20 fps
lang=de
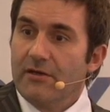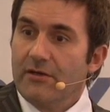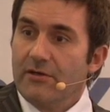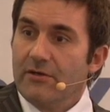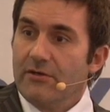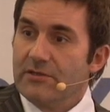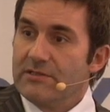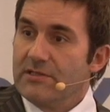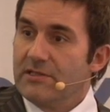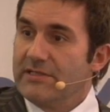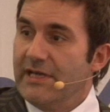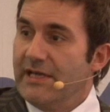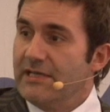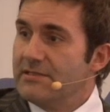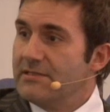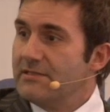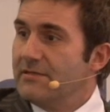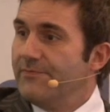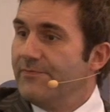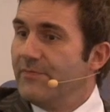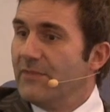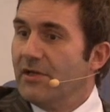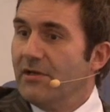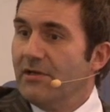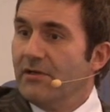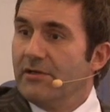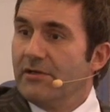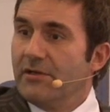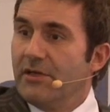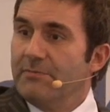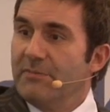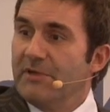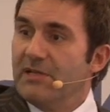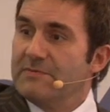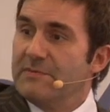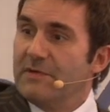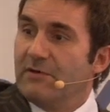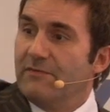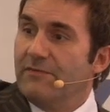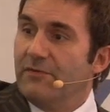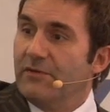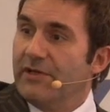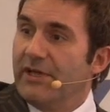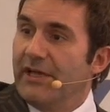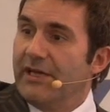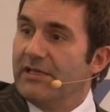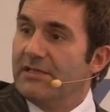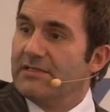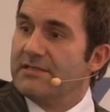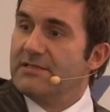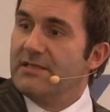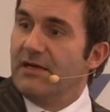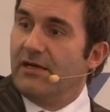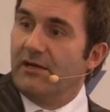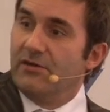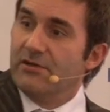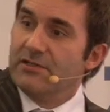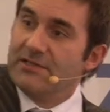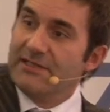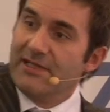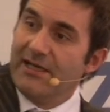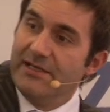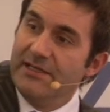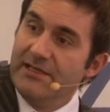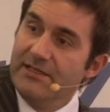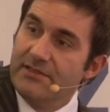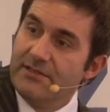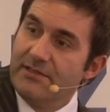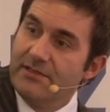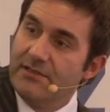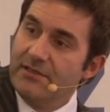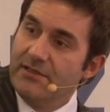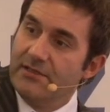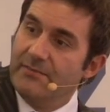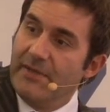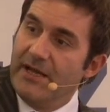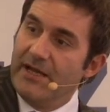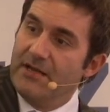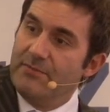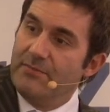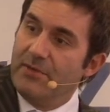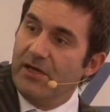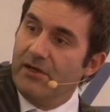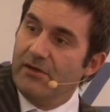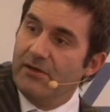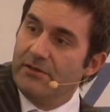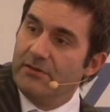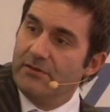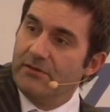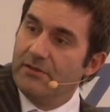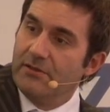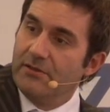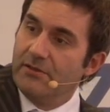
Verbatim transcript: Kurzer Test. Gib mir das Mikrofon rechts nach außen. Da hinten im hellblauen.